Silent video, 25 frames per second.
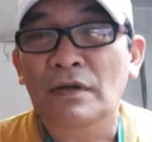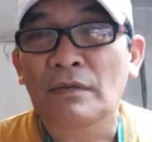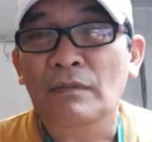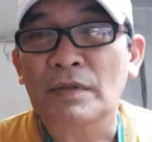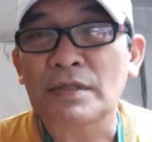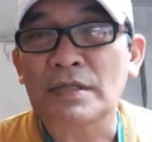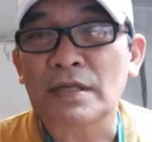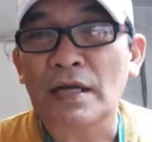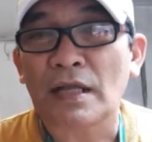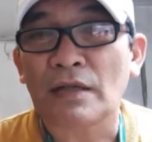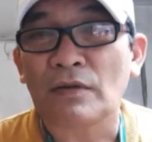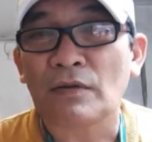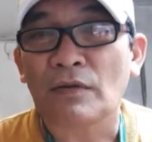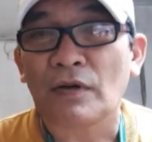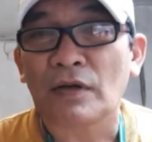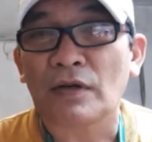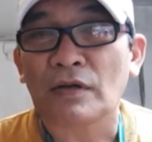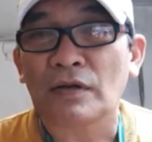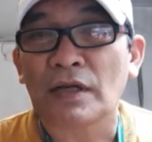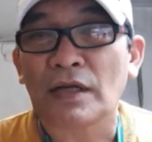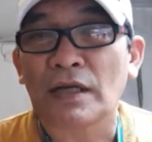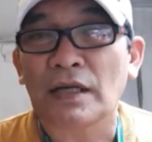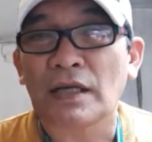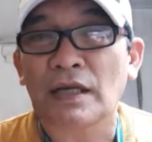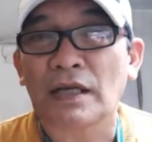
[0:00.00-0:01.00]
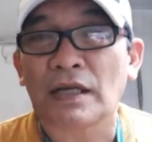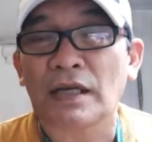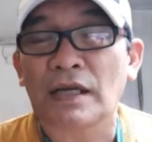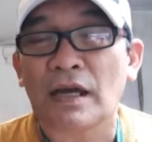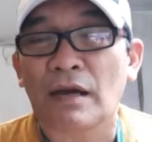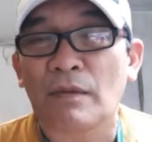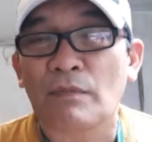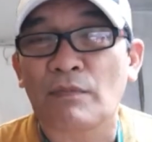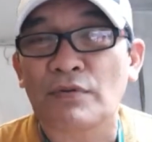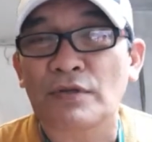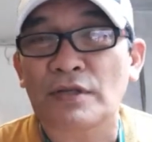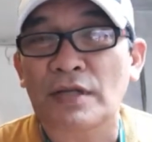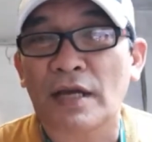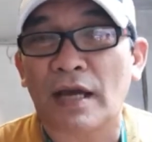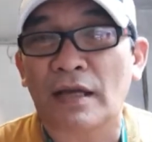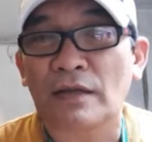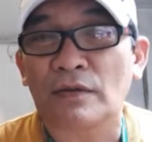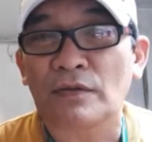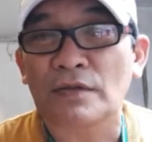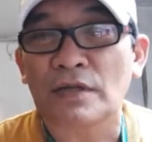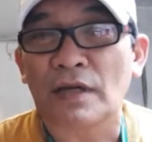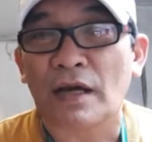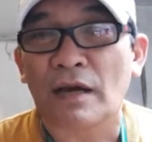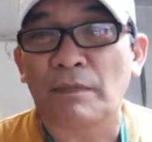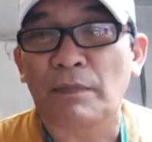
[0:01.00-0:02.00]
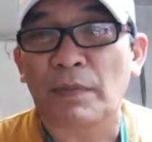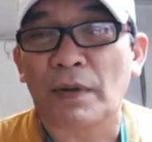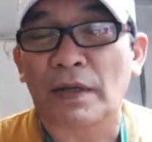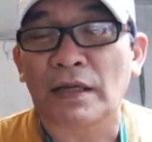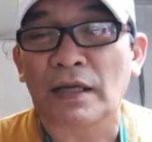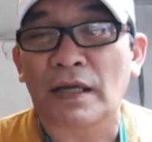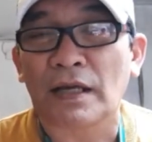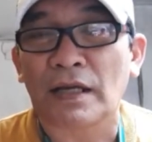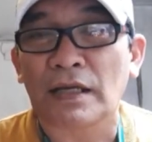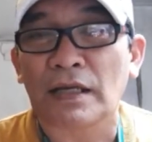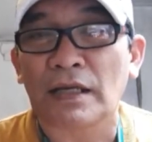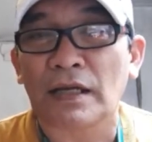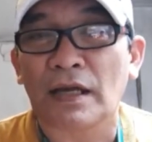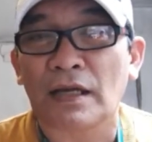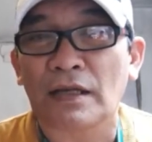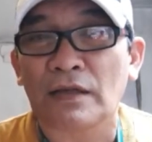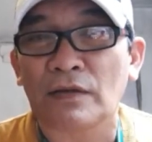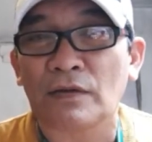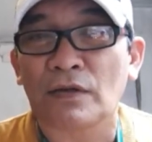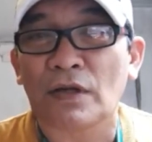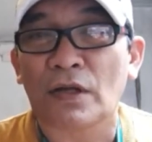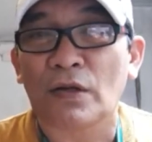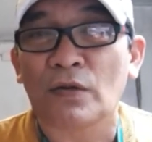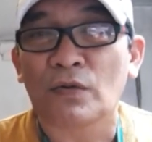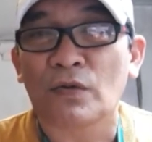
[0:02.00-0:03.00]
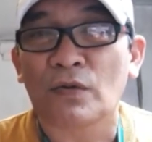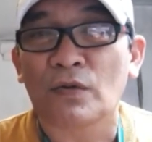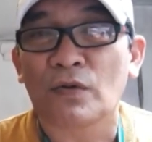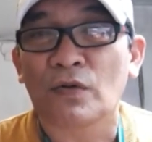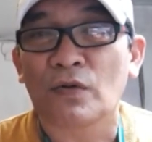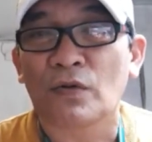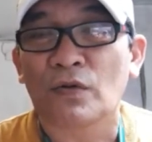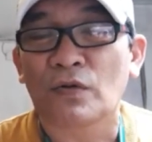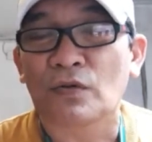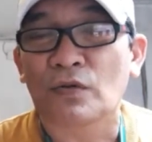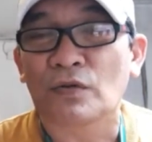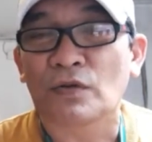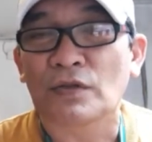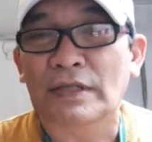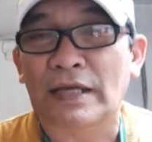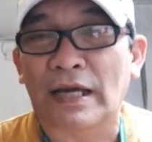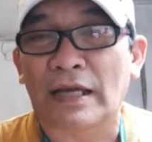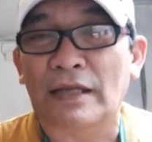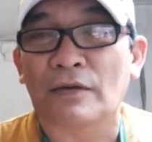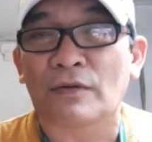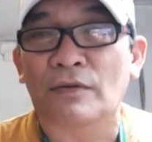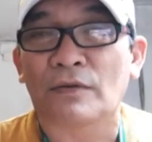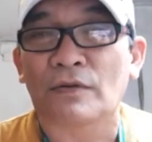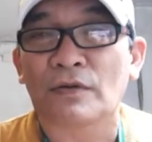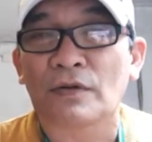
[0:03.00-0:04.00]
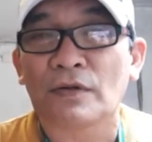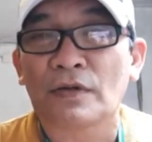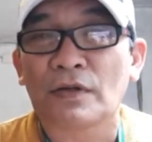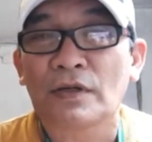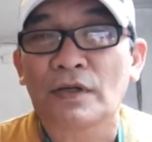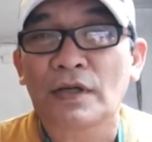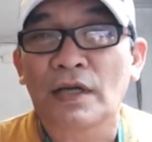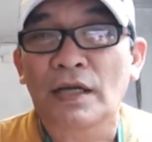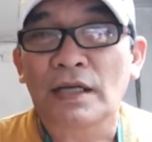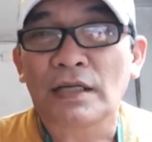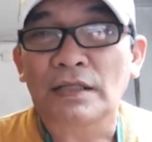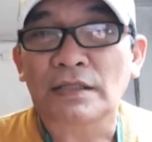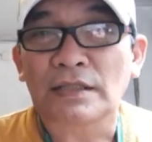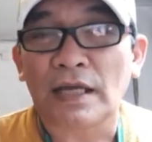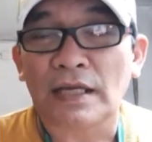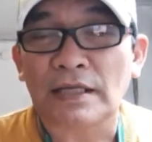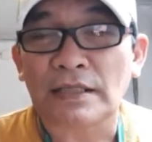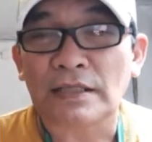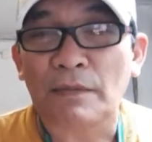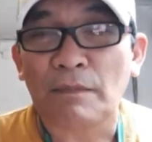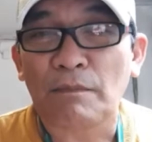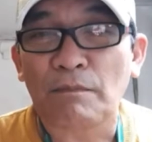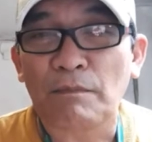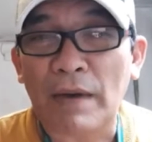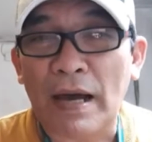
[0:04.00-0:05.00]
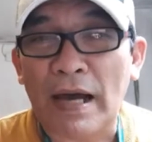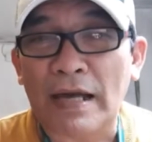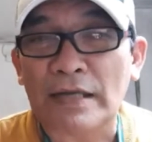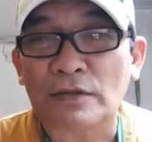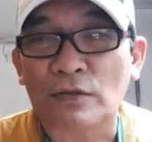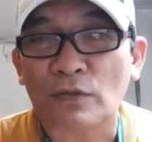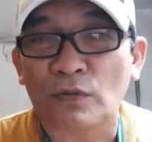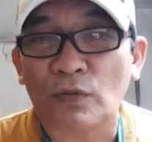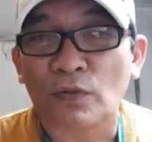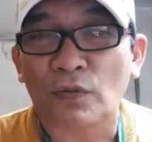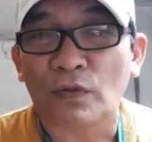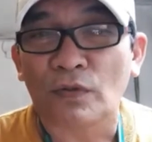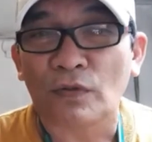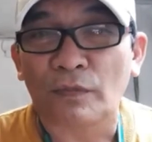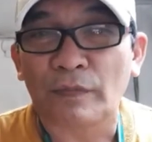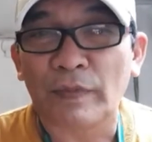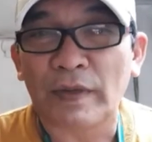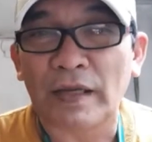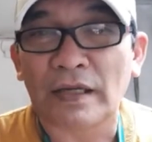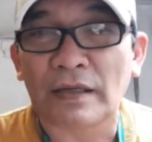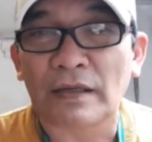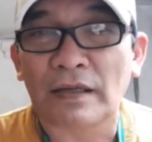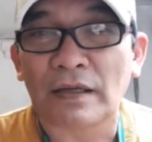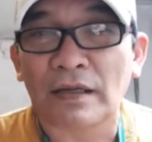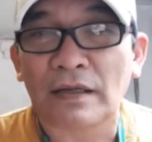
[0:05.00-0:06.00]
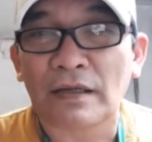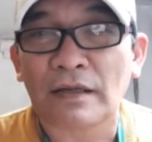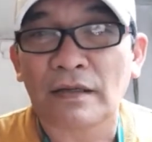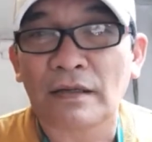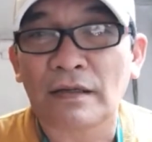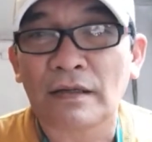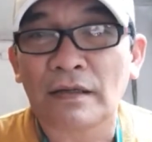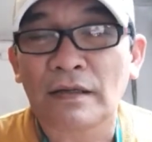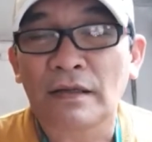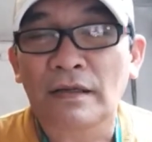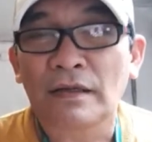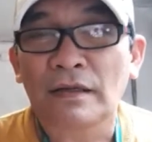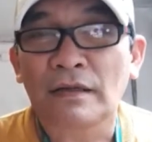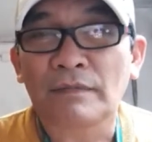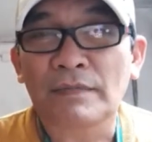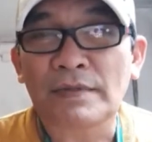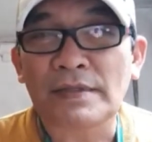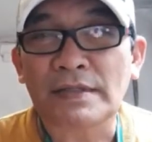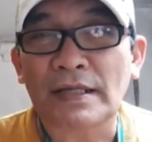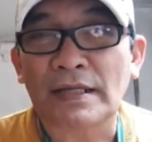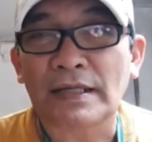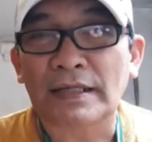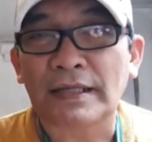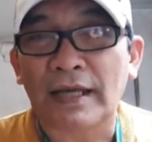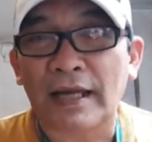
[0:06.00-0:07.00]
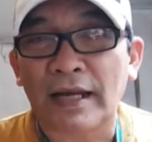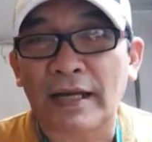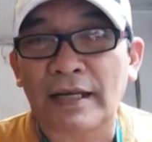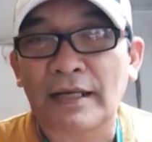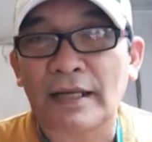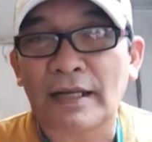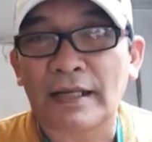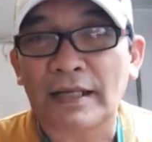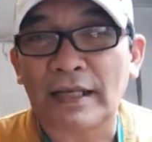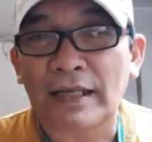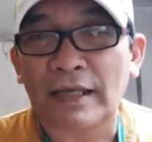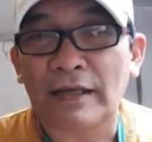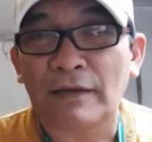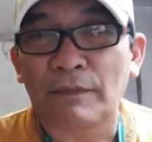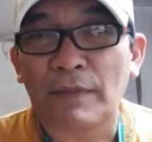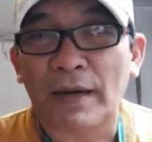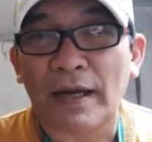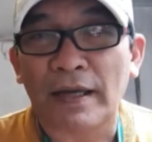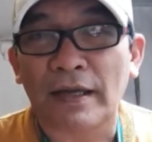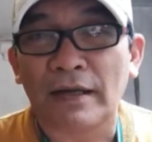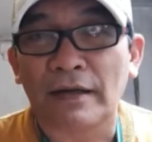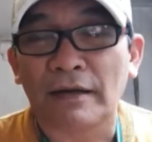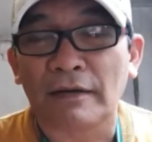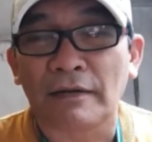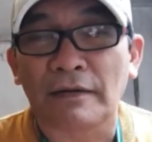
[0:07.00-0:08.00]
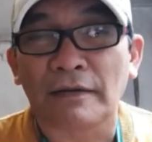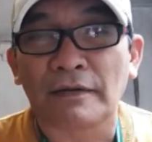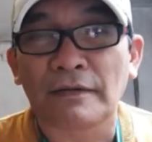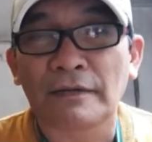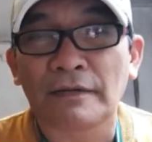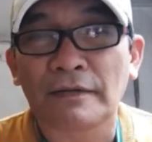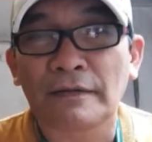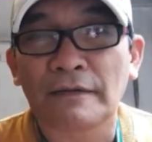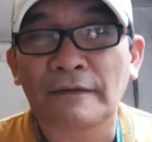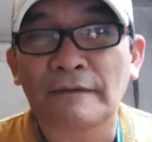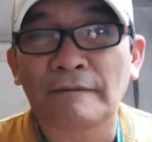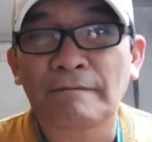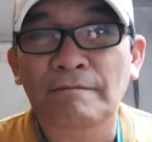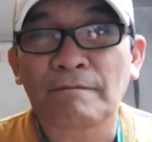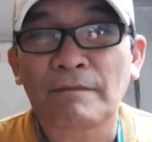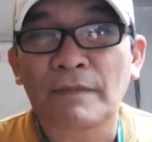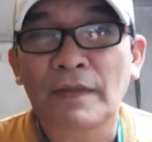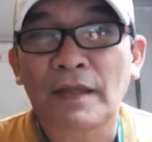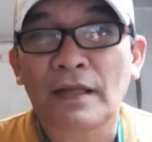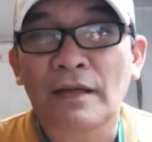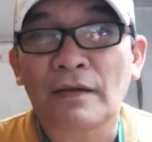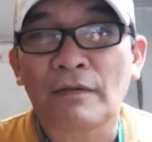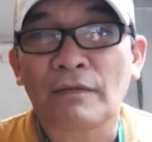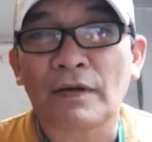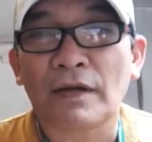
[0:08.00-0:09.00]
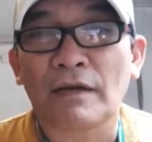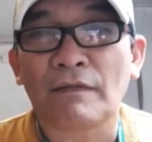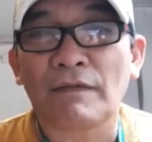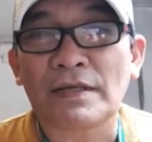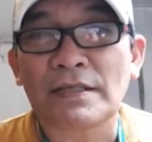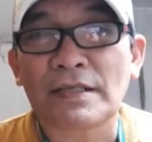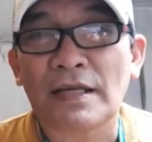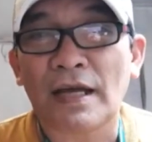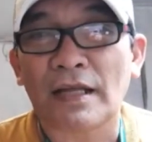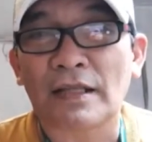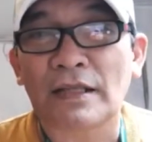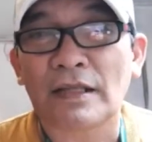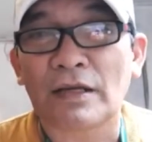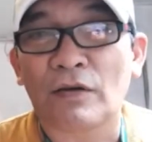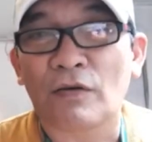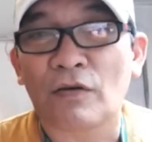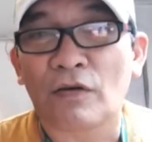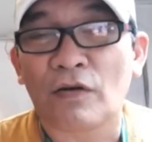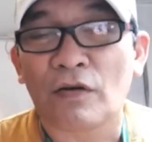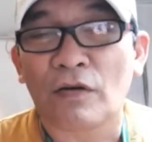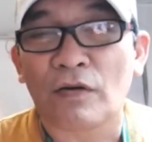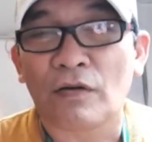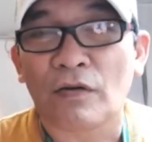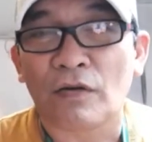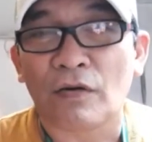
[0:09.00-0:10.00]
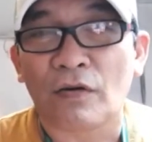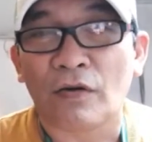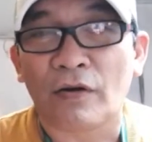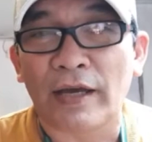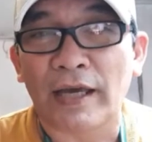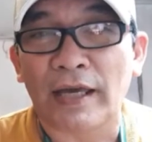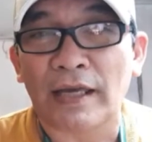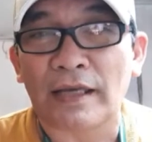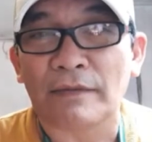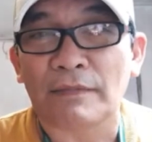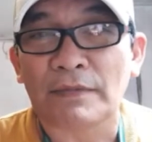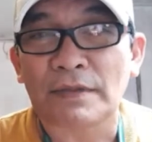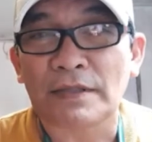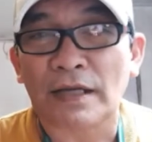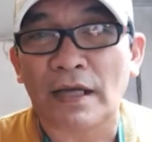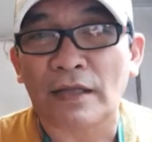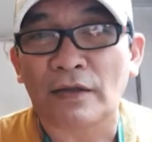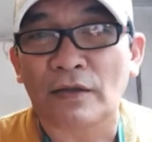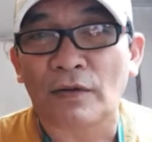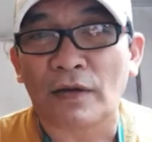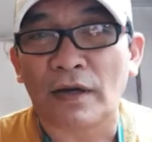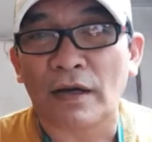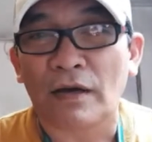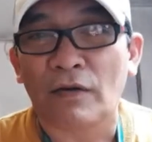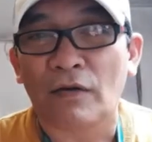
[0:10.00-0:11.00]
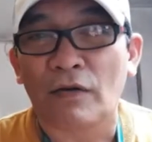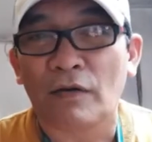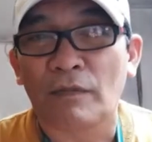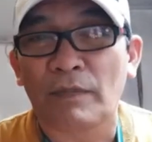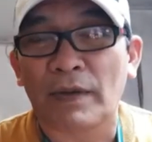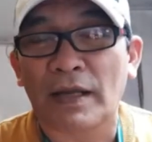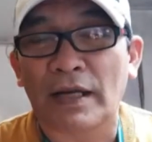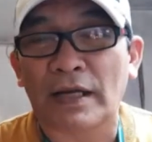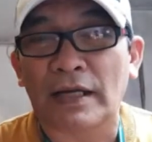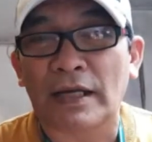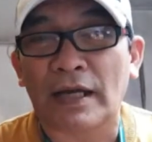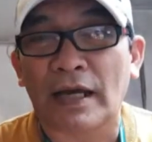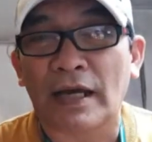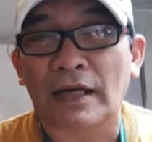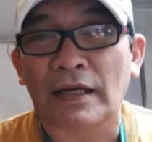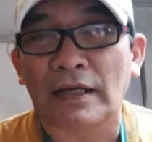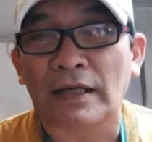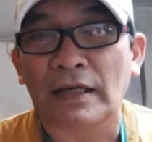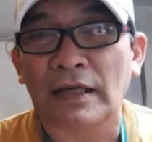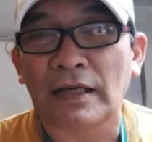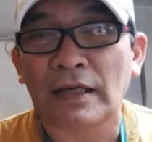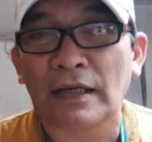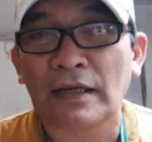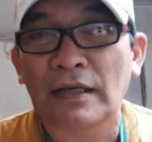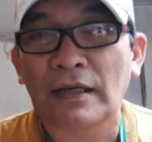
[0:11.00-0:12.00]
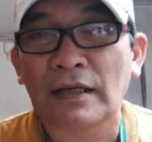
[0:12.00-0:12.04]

Masyado kayong nagiging abusado sa kapangyarihan nyo. Nalulunod kayo sa isang basong tubig. Mr. Kernel Ibay, ano? Huwag ka masyadong oo, eh. Masyado kang overreact eh.